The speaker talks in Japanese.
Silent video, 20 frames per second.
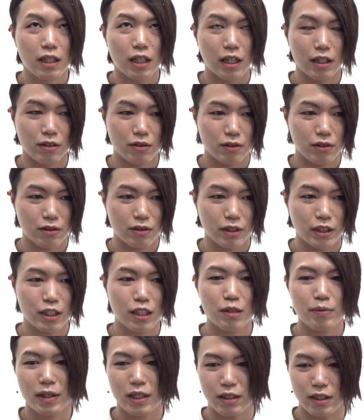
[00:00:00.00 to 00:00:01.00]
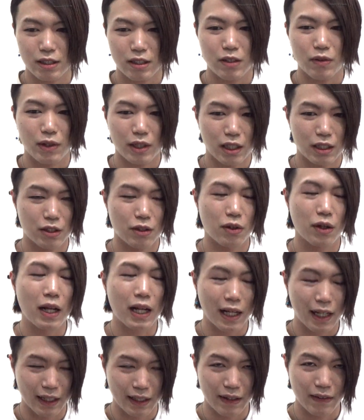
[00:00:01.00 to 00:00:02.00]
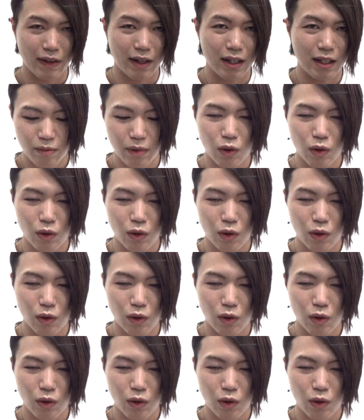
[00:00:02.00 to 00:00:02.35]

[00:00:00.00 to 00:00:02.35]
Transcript: あの、一番ですね、私の中では。